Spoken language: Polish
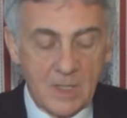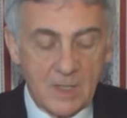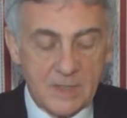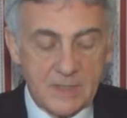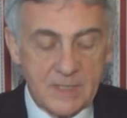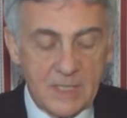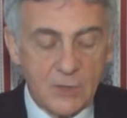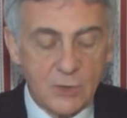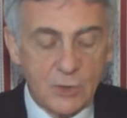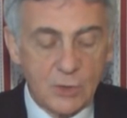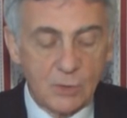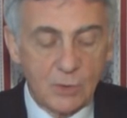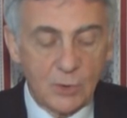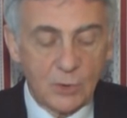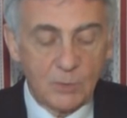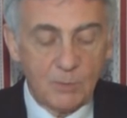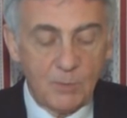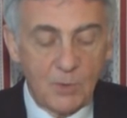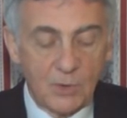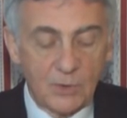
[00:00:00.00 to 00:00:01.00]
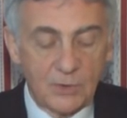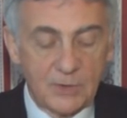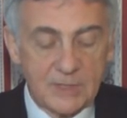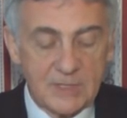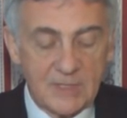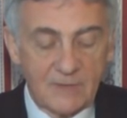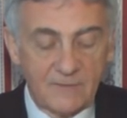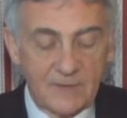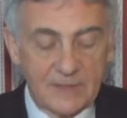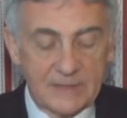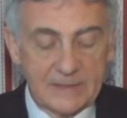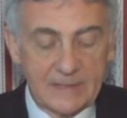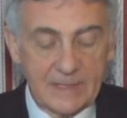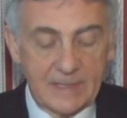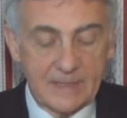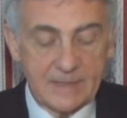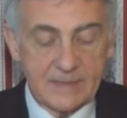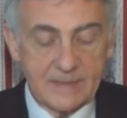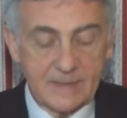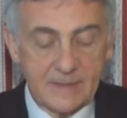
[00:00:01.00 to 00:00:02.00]
Zaczął od poloneza
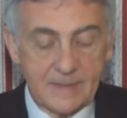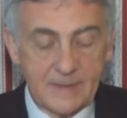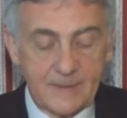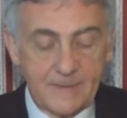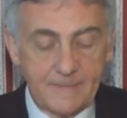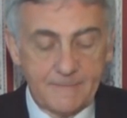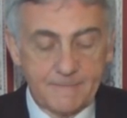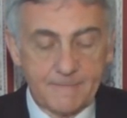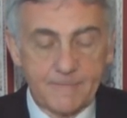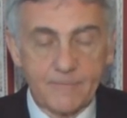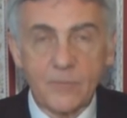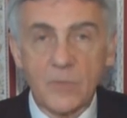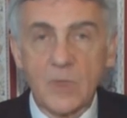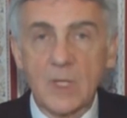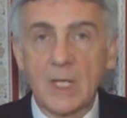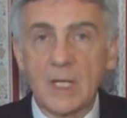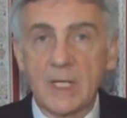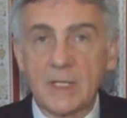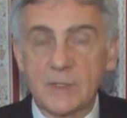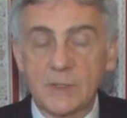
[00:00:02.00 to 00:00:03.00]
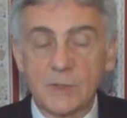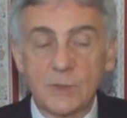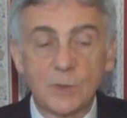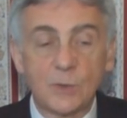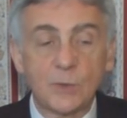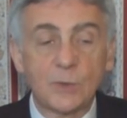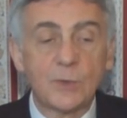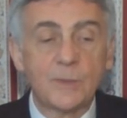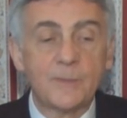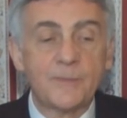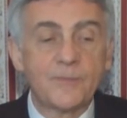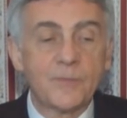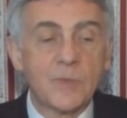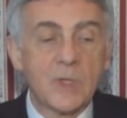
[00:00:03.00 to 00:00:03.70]
fantazji Astur,